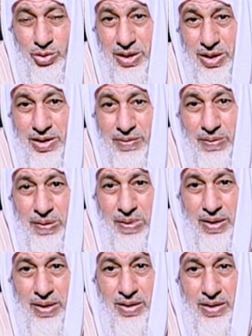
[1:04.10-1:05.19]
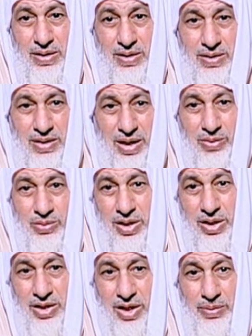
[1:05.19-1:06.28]
لله نعم
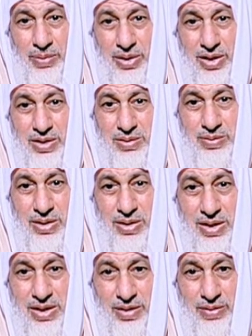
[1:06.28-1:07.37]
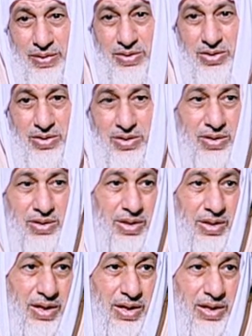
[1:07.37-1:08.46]
هناك غبرات من أهل الفسق
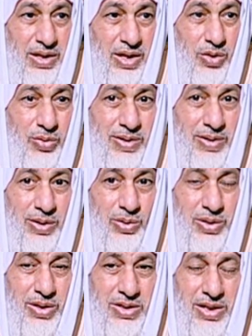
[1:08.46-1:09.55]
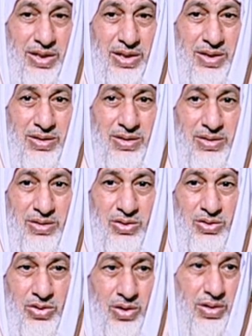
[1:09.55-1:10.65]
لكن لا يمثلون شيئا إن
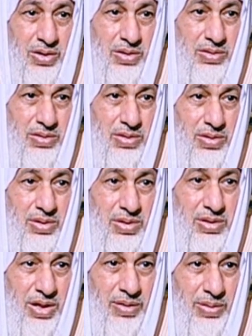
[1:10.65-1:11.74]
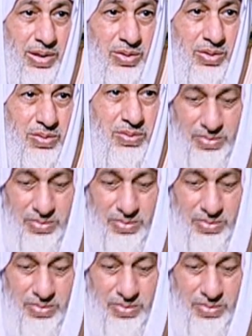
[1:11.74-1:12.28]
شاء الله السلام عليكم